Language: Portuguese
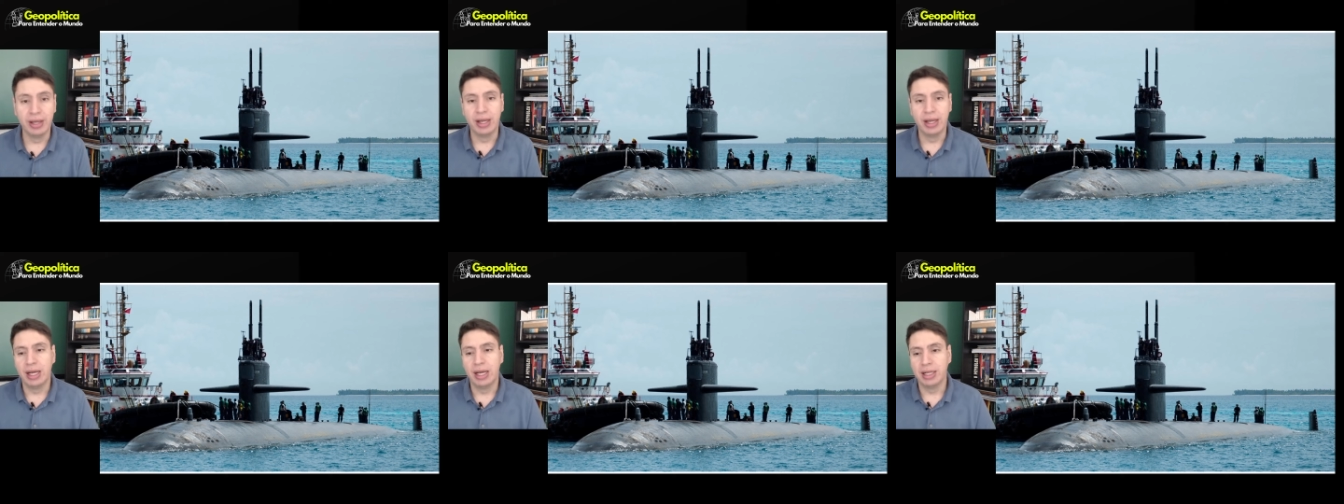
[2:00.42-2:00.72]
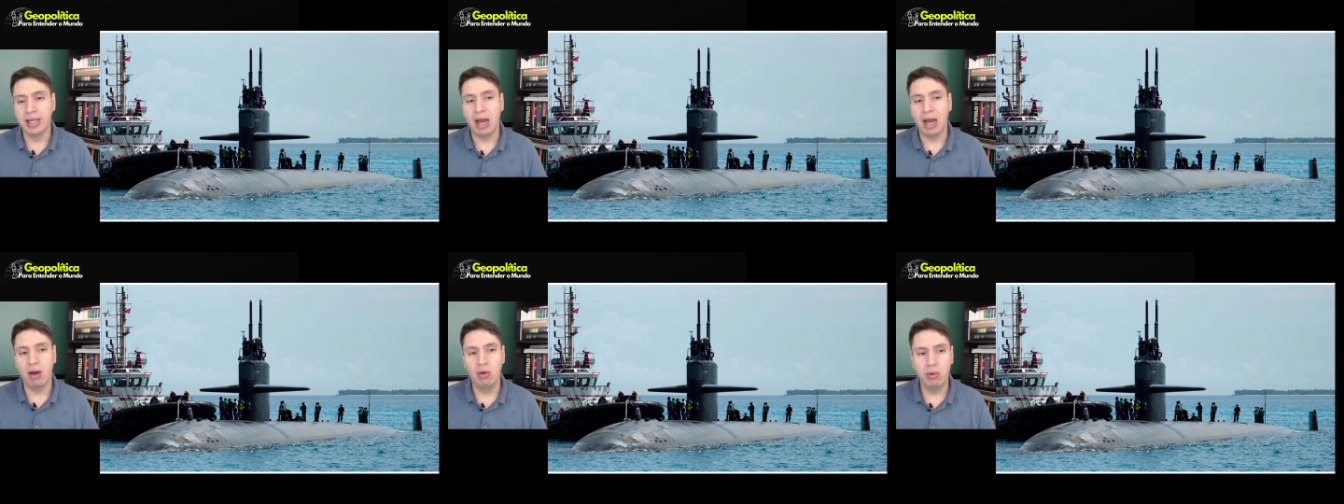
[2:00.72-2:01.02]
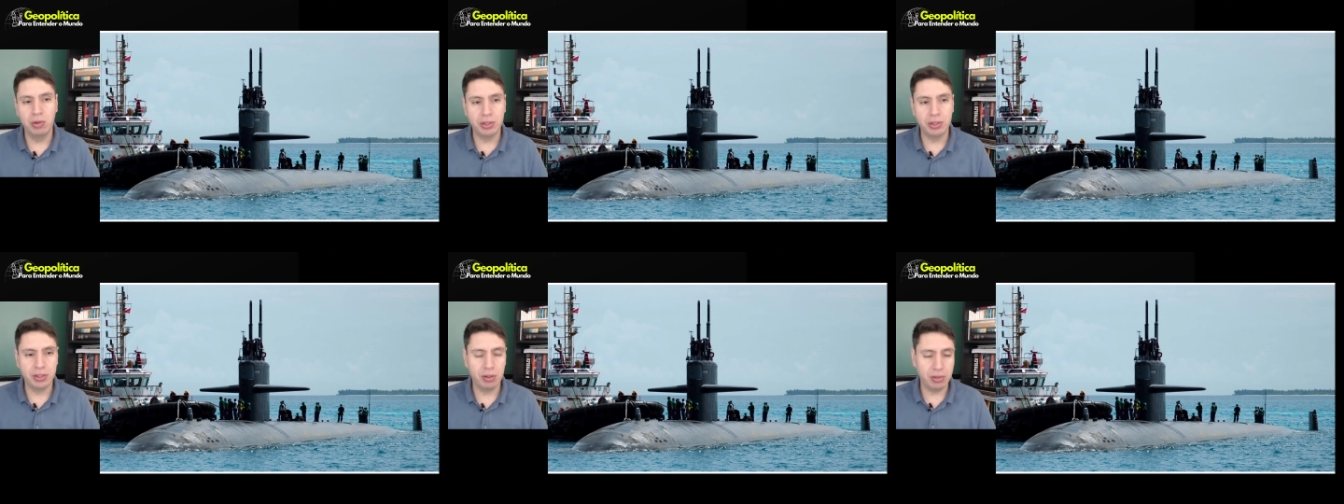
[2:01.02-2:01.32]
da
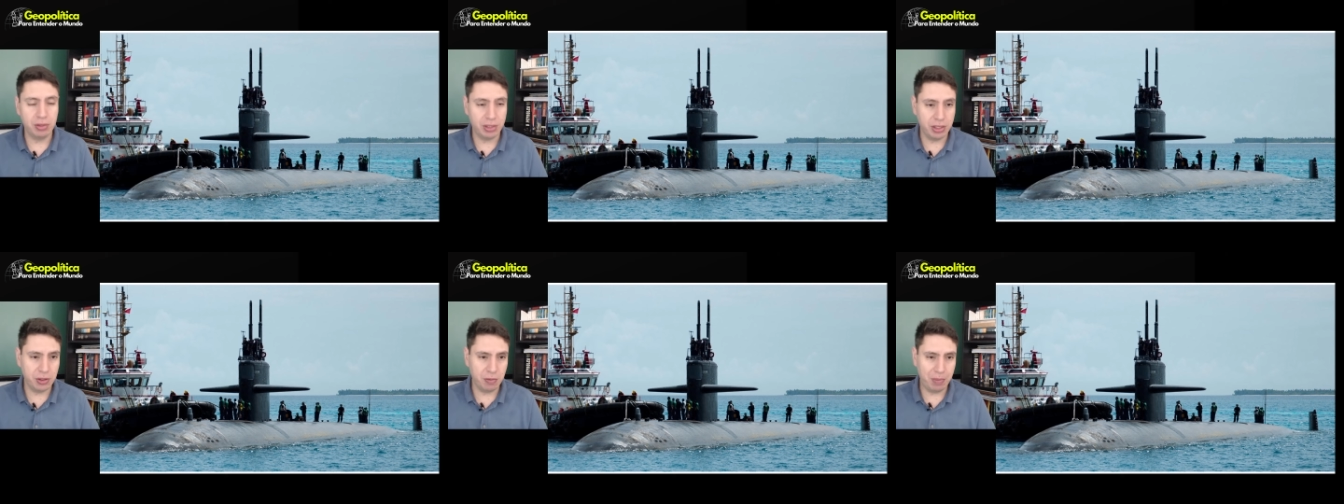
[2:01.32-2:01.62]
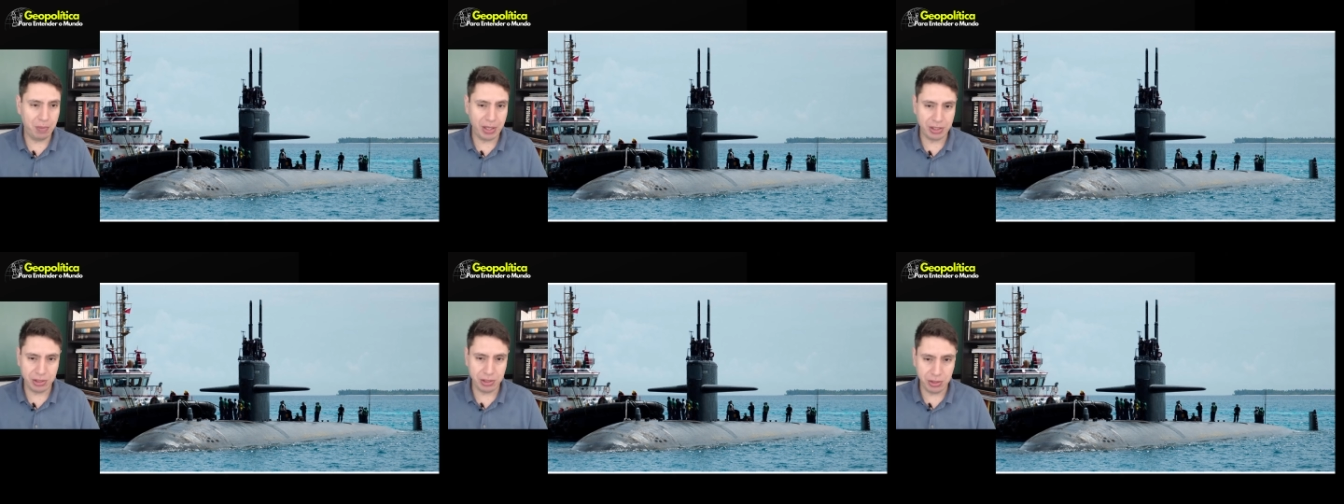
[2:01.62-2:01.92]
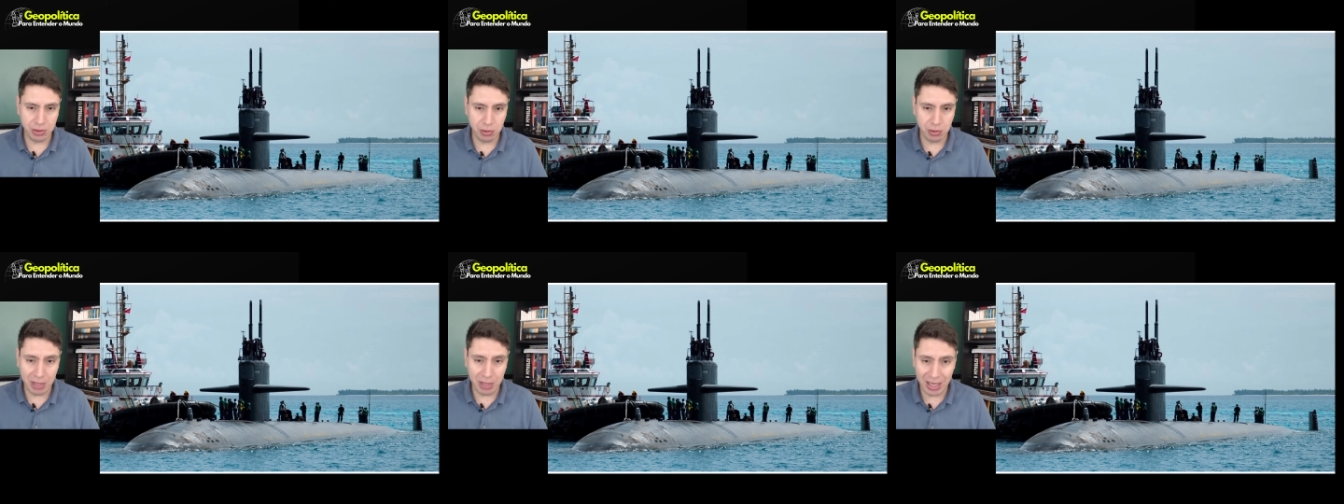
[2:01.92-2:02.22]
Rússia, ou seja o
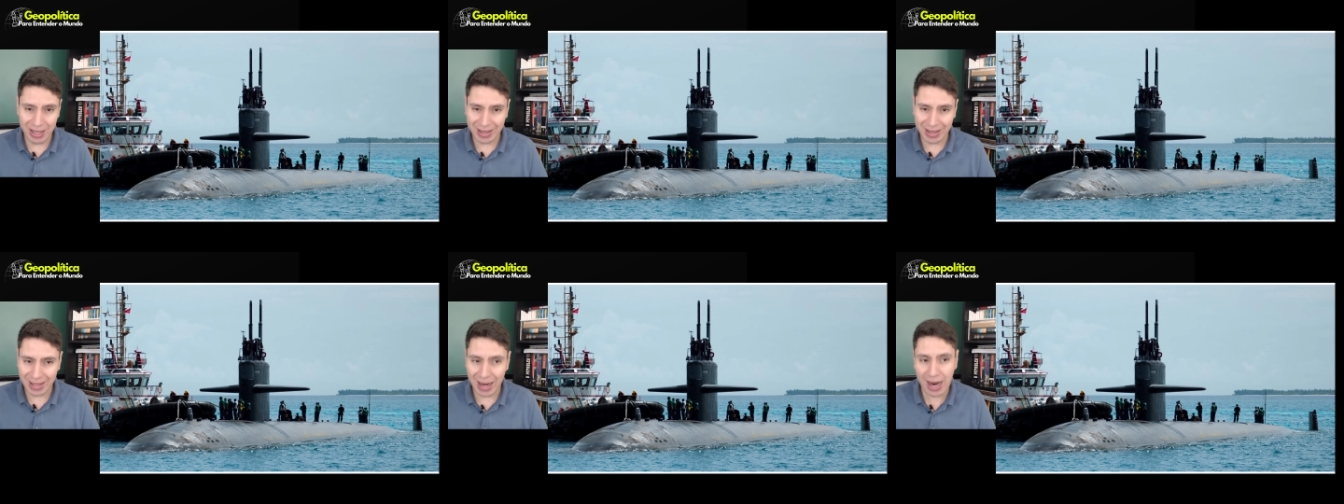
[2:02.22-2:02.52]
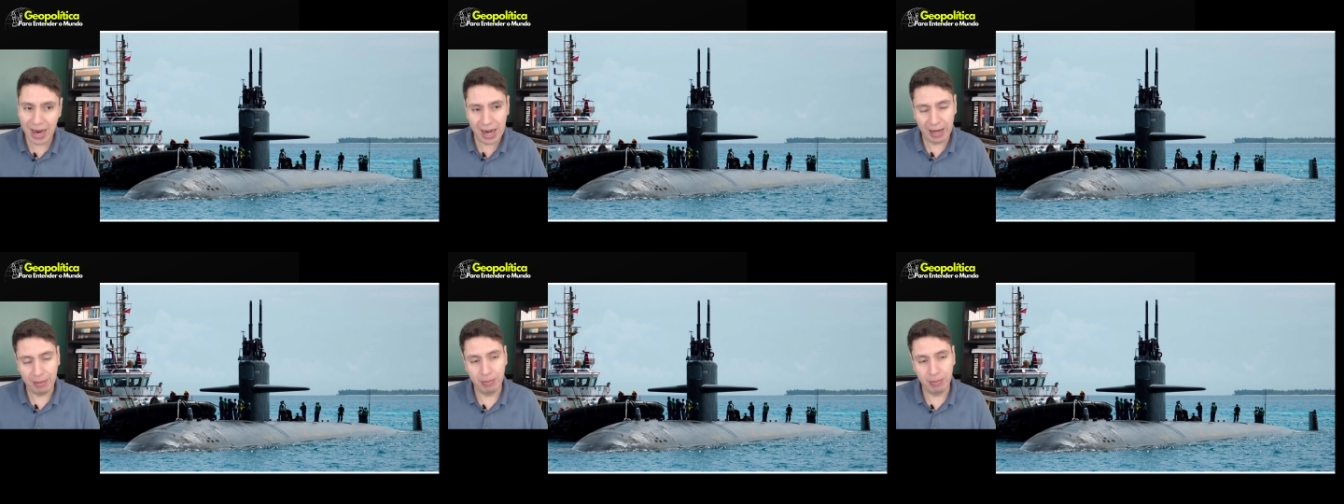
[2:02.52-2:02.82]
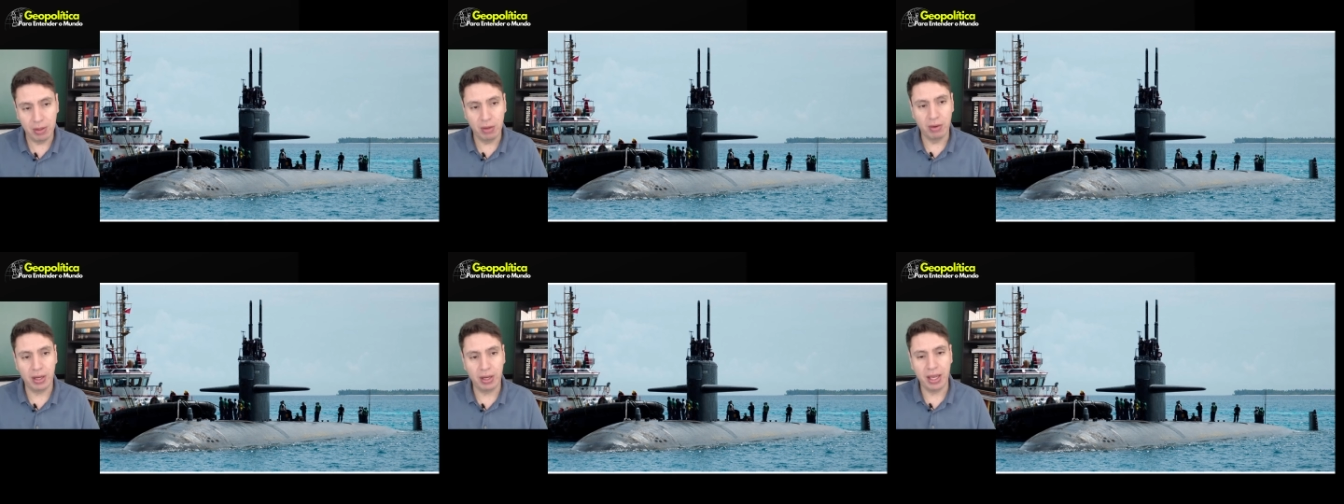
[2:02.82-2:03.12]
prestígio militar,
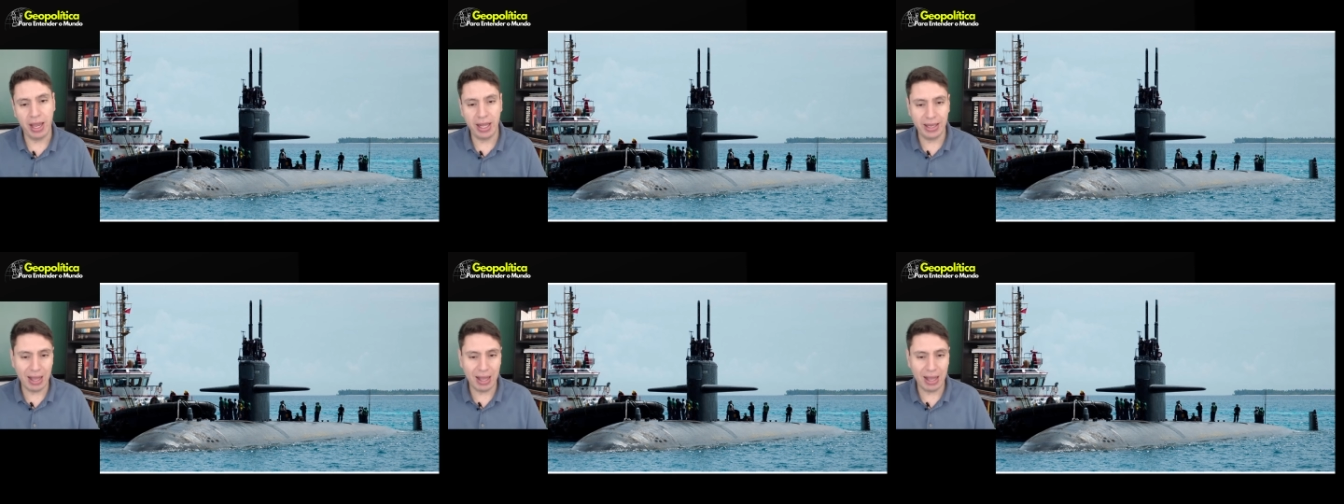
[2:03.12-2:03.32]
ok?